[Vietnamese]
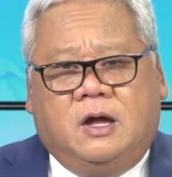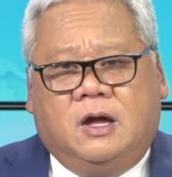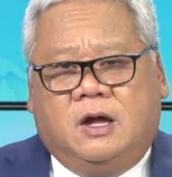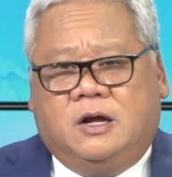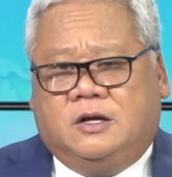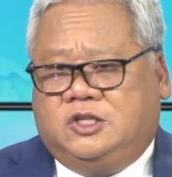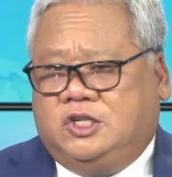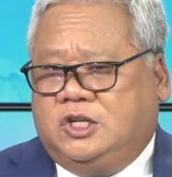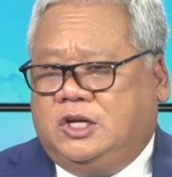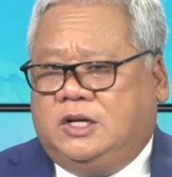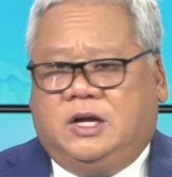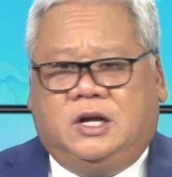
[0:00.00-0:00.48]

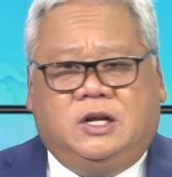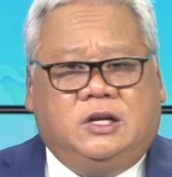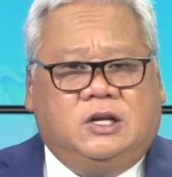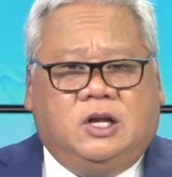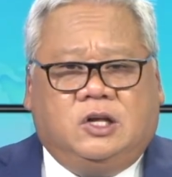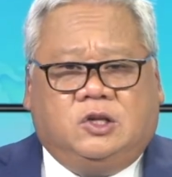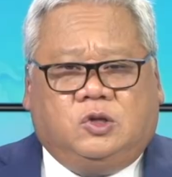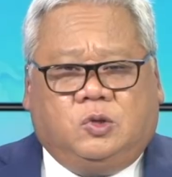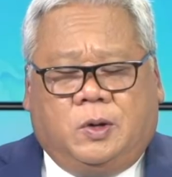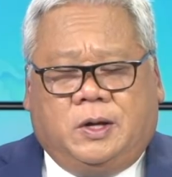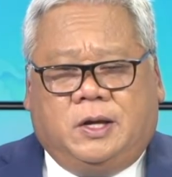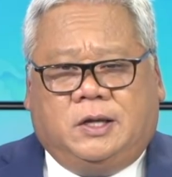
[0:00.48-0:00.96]
Cho nên
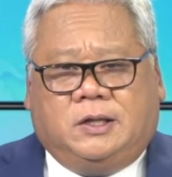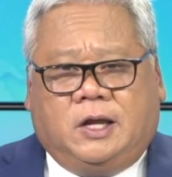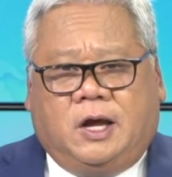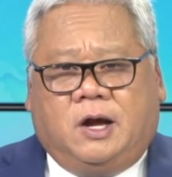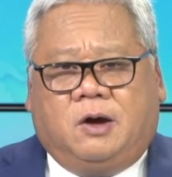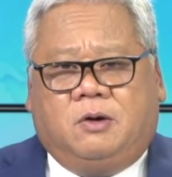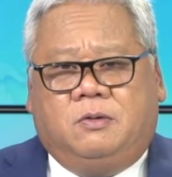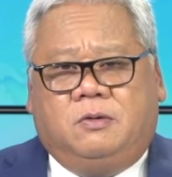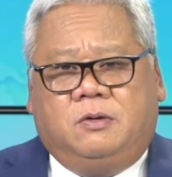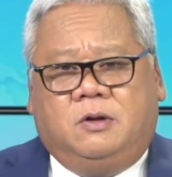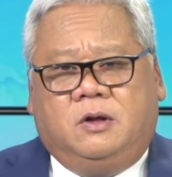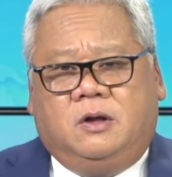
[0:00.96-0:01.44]
nó tùy
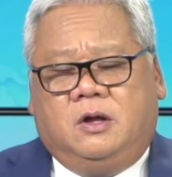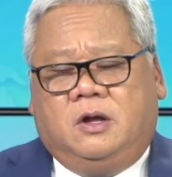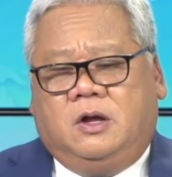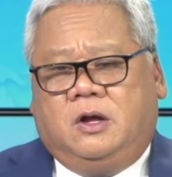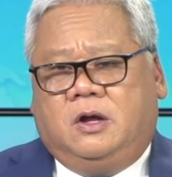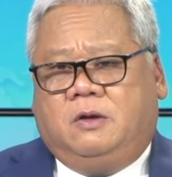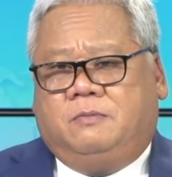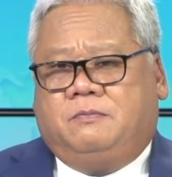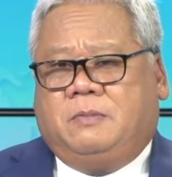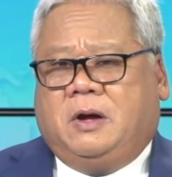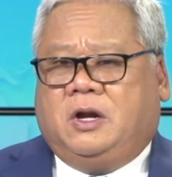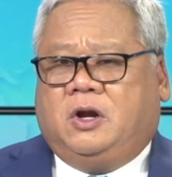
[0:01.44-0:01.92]
theo.
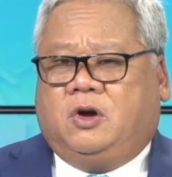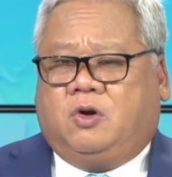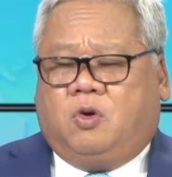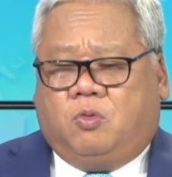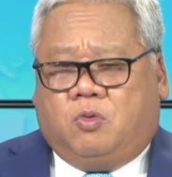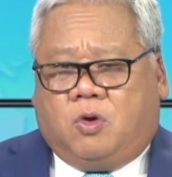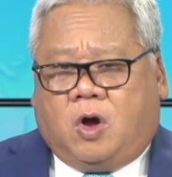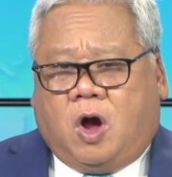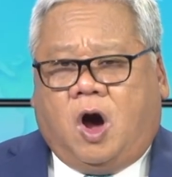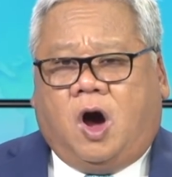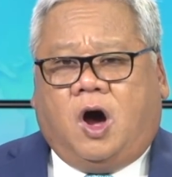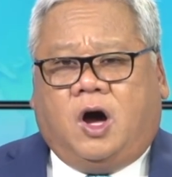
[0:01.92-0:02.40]
Mà nó
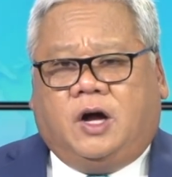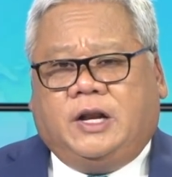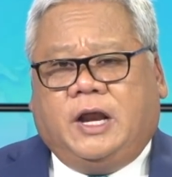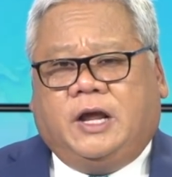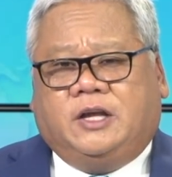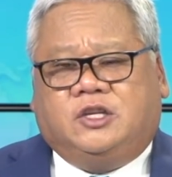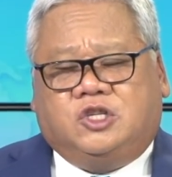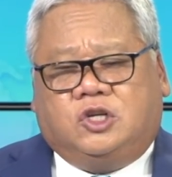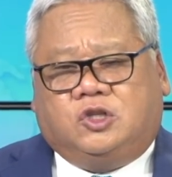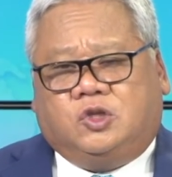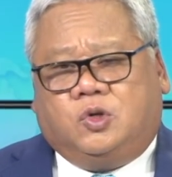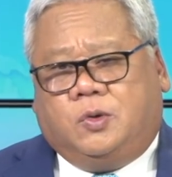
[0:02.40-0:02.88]
cũng khó
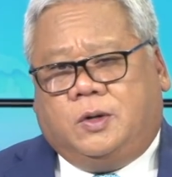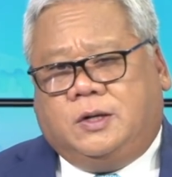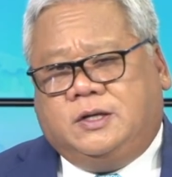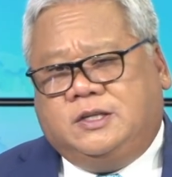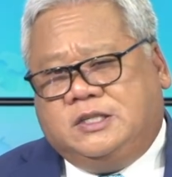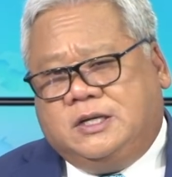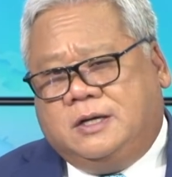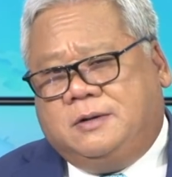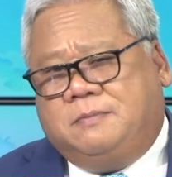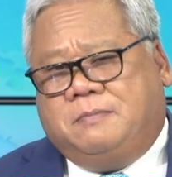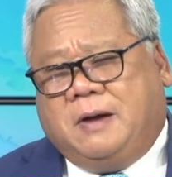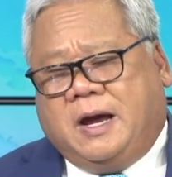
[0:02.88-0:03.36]
để cho Tuấn
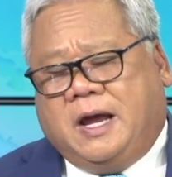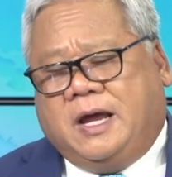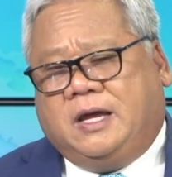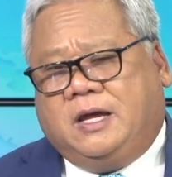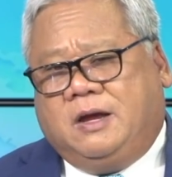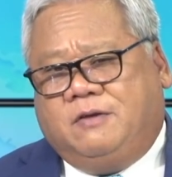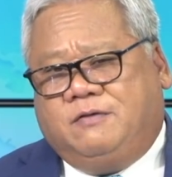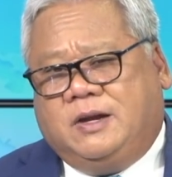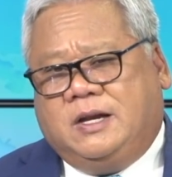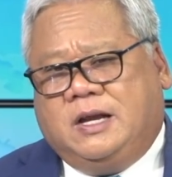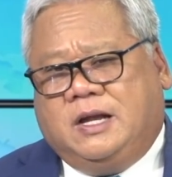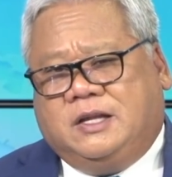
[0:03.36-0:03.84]
trình bày
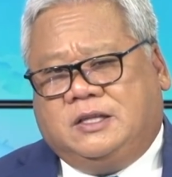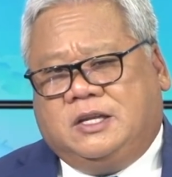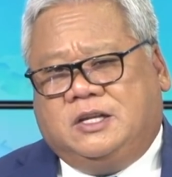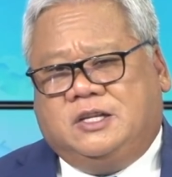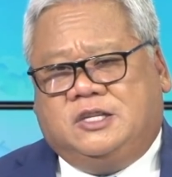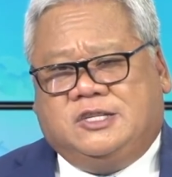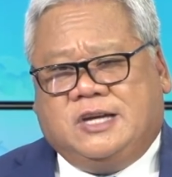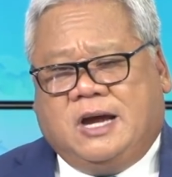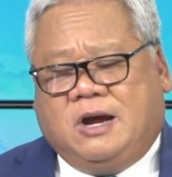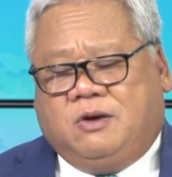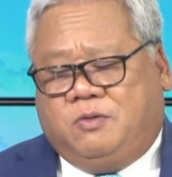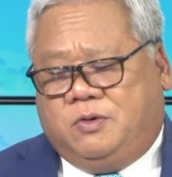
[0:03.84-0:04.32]
cái vấn đề
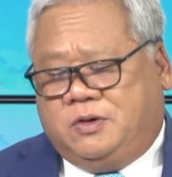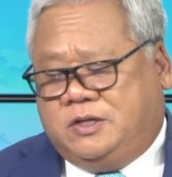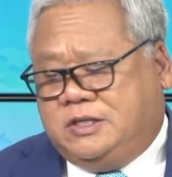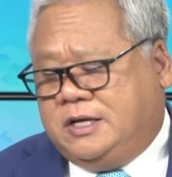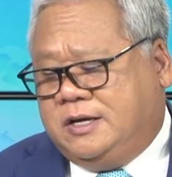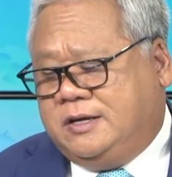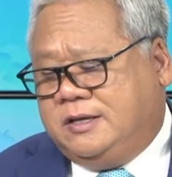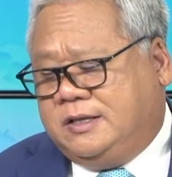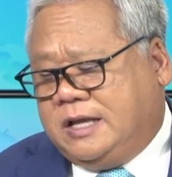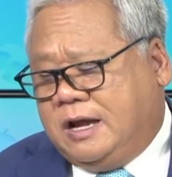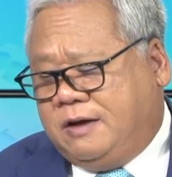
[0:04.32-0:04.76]
tình trạng của chị,